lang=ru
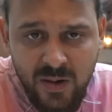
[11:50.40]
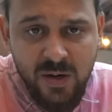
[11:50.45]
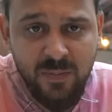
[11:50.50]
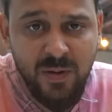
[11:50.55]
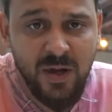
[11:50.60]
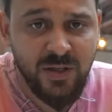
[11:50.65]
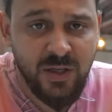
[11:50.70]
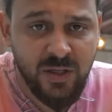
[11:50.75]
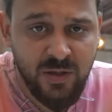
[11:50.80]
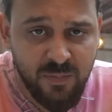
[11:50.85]

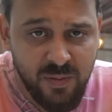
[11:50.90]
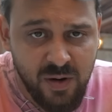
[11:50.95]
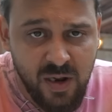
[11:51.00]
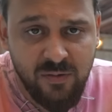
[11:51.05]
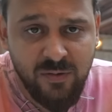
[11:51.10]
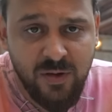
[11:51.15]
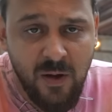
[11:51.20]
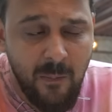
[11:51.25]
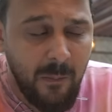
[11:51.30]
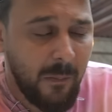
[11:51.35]
Ребята, это
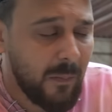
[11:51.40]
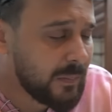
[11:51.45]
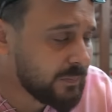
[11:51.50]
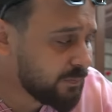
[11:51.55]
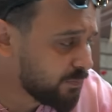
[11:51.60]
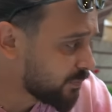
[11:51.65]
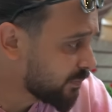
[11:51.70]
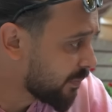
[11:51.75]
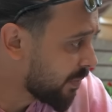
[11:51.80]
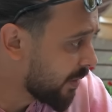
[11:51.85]
правда.
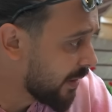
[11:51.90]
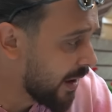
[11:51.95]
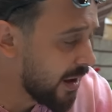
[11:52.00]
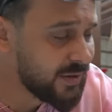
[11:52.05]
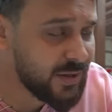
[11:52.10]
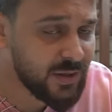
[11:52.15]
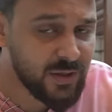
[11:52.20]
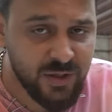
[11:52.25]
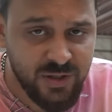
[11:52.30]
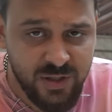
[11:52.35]

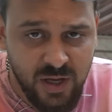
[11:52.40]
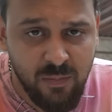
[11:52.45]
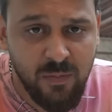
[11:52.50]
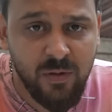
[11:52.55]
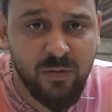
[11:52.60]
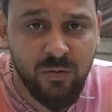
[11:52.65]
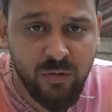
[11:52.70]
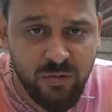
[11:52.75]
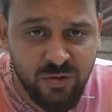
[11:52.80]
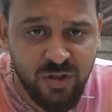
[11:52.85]
Один из
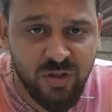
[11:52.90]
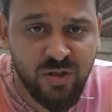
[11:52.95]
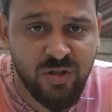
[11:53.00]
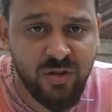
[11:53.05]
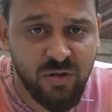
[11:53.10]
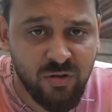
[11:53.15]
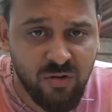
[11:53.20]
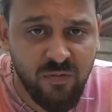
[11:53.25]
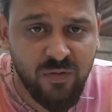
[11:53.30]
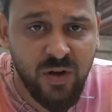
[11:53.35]
самых вкусных
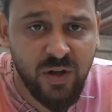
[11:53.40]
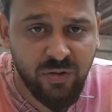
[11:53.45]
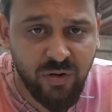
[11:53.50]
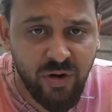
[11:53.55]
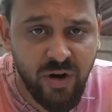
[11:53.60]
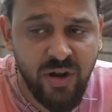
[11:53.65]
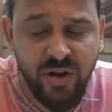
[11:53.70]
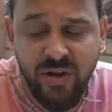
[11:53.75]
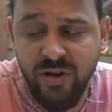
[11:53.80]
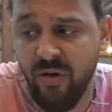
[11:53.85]
шашлыков,
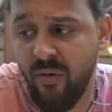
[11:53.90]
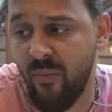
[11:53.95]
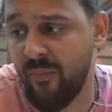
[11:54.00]
которые я ел.